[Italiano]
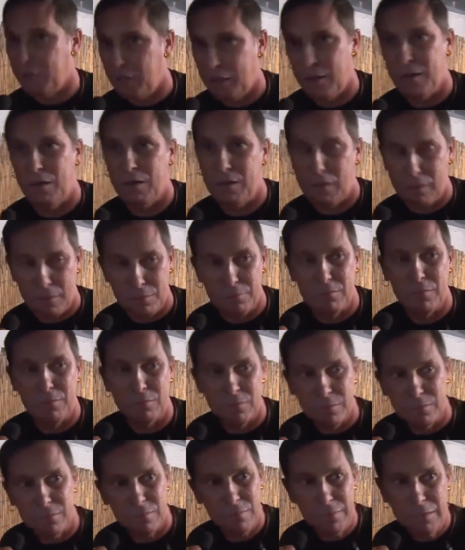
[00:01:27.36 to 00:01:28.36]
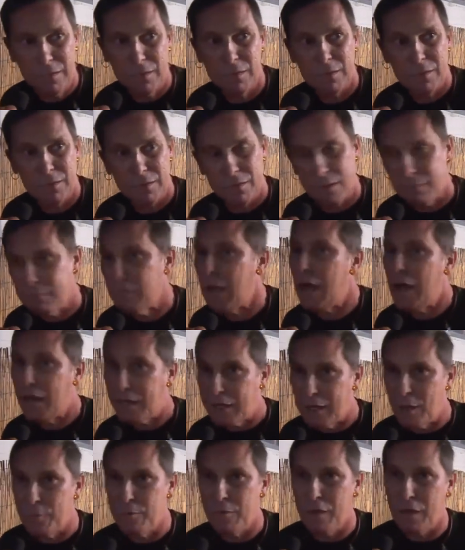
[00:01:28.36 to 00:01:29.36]
e mm,
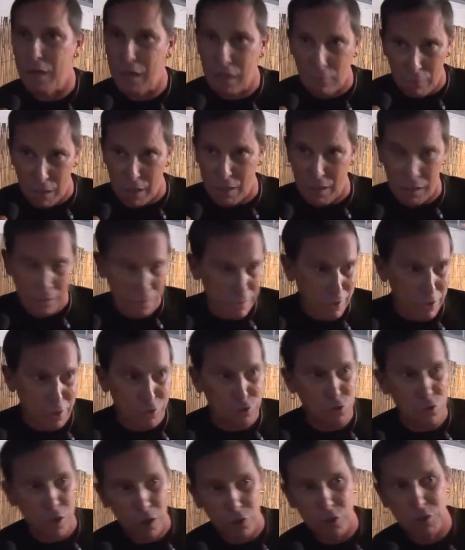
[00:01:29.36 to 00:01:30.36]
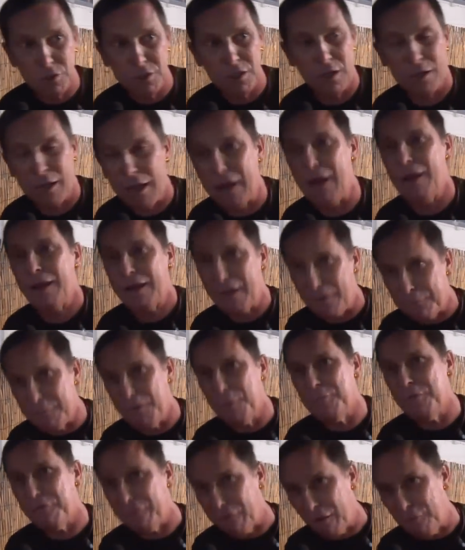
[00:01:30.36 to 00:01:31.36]
anche a me, eh, guarda, hai detto una cosa che anche a
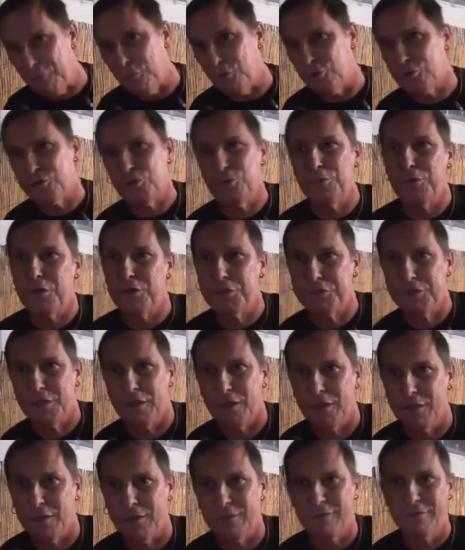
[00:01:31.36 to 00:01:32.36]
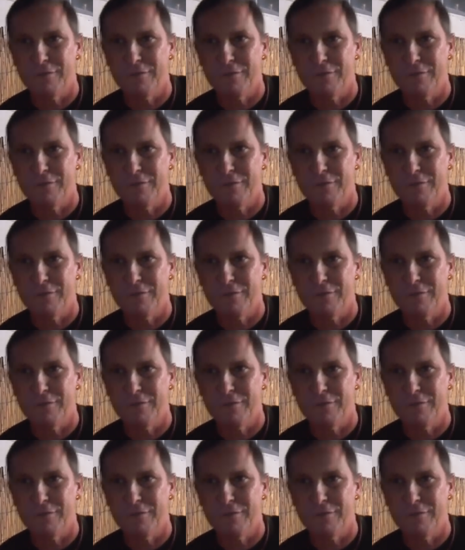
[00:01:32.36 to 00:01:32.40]
me mi fa molto piacere.